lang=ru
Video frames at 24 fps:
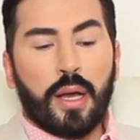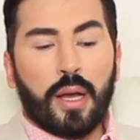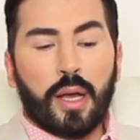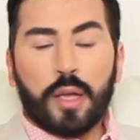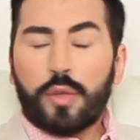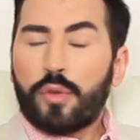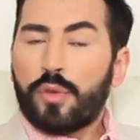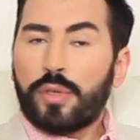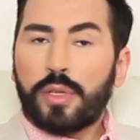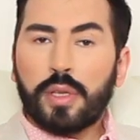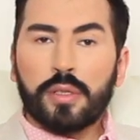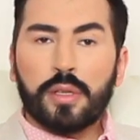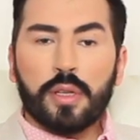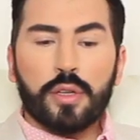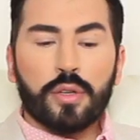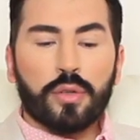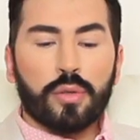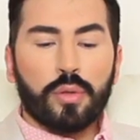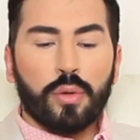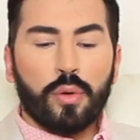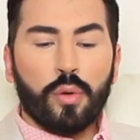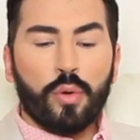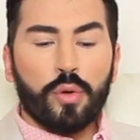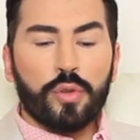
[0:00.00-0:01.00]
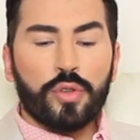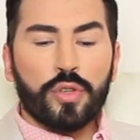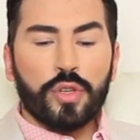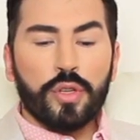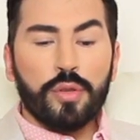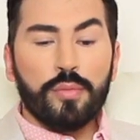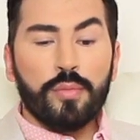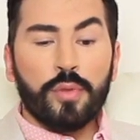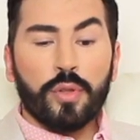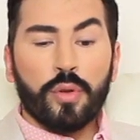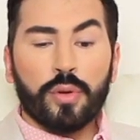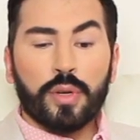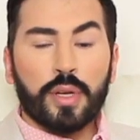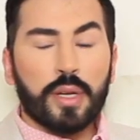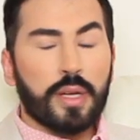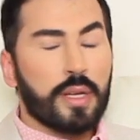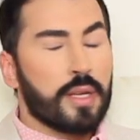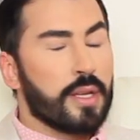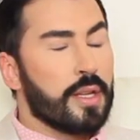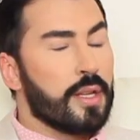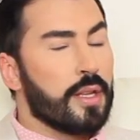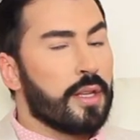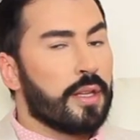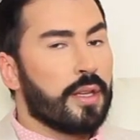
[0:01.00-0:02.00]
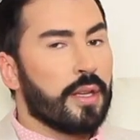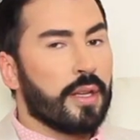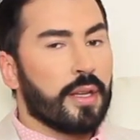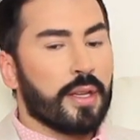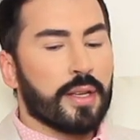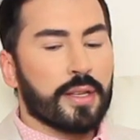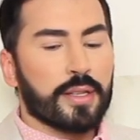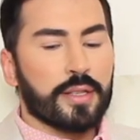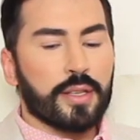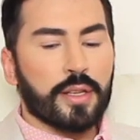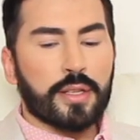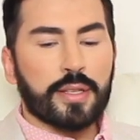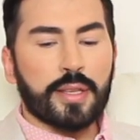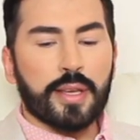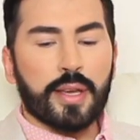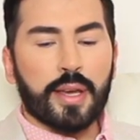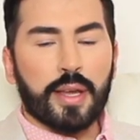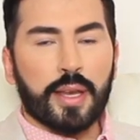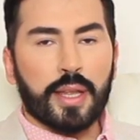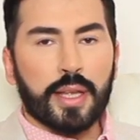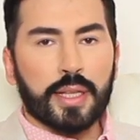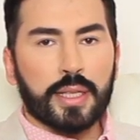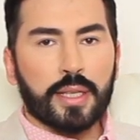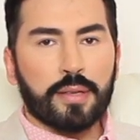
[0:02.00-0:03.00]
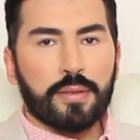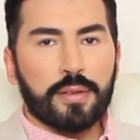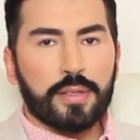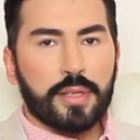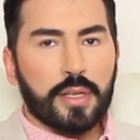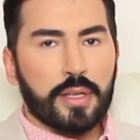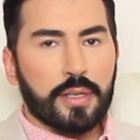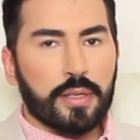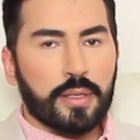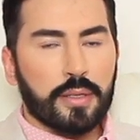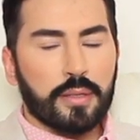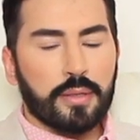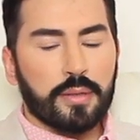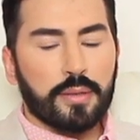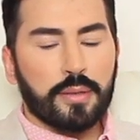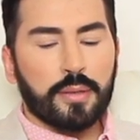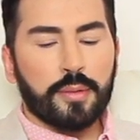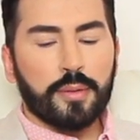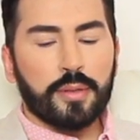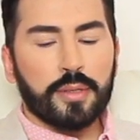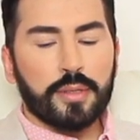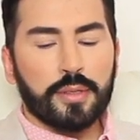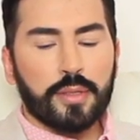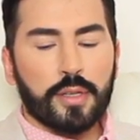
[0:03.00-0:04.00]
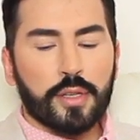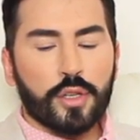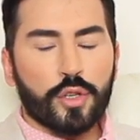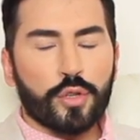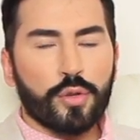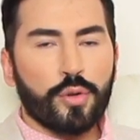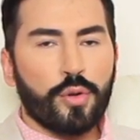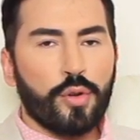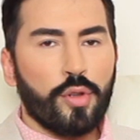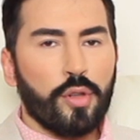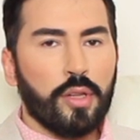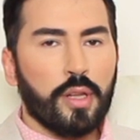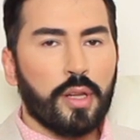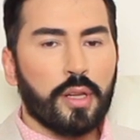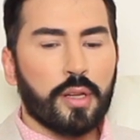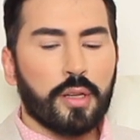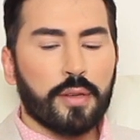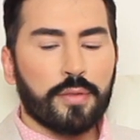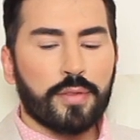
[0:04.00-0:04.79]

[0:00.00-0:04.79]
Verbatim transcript: Хочу сказать, что очень много интересных секретов я здесь э, нашел.